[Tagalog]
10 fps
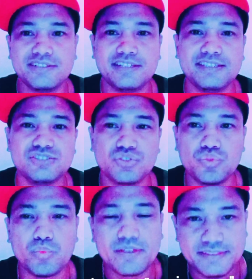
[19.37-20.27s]
Okay, so
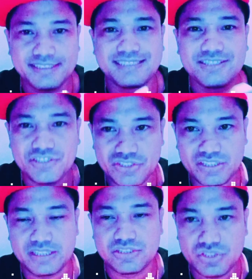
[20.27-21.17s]
what is
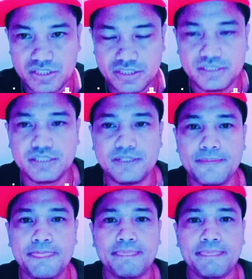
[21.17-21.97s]
learning agility?